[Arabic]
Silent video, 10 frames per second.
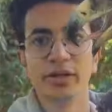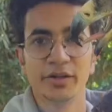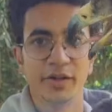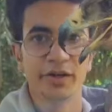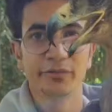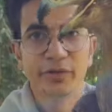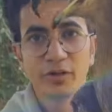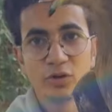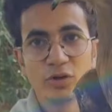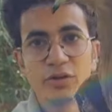انا عارف انك
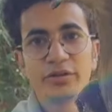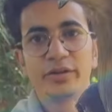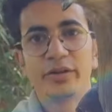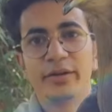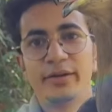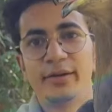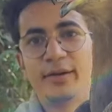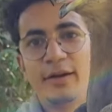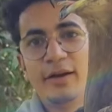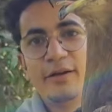جوع
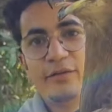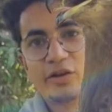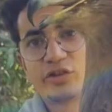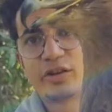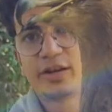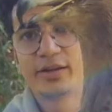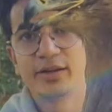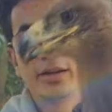فعشان كده